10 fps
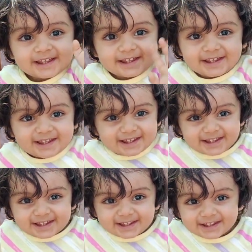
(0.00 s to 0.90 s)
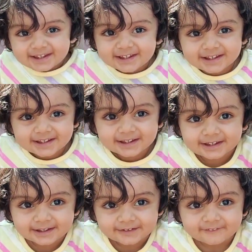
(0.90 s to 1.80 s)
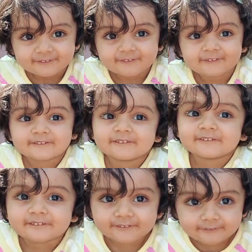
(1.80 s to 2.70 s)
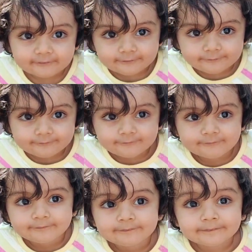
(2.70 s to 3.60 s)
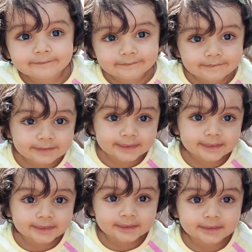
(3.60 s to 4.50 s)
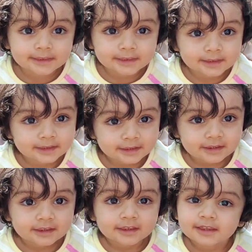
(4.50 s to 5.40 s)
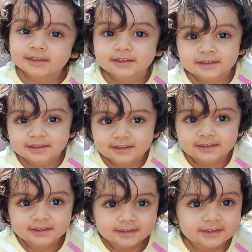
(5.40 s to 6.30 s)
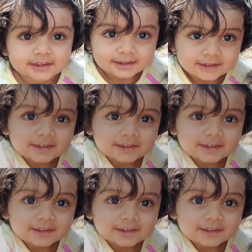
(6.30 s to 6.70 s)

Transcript: हाय गुड गुड आप मज़े कर रहे हो हम्म? आप मज़े कर रहे हो नहीं कर रहे